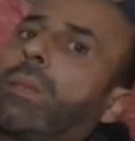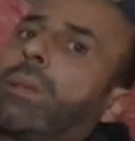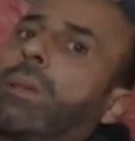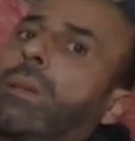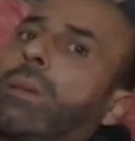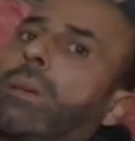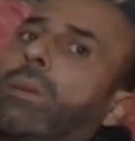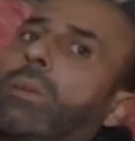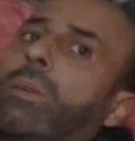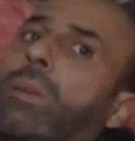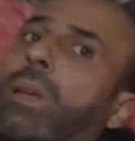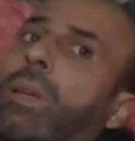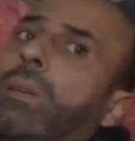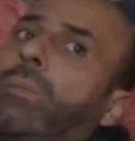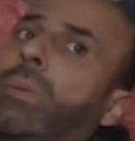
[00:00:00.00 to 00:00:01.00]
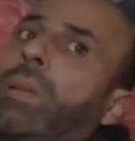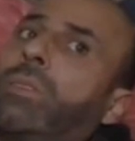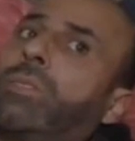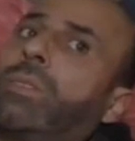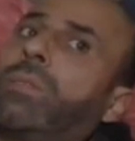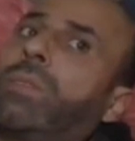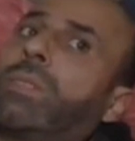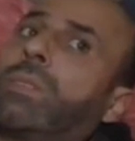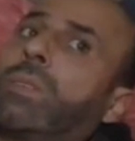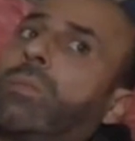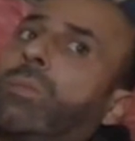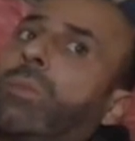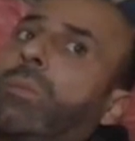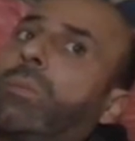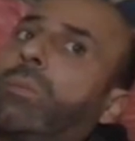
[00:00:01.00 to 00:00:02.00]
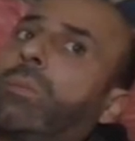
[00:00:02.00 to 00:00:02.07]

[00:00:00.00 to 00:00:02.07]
آه، هون راح يبلش نفسي يروح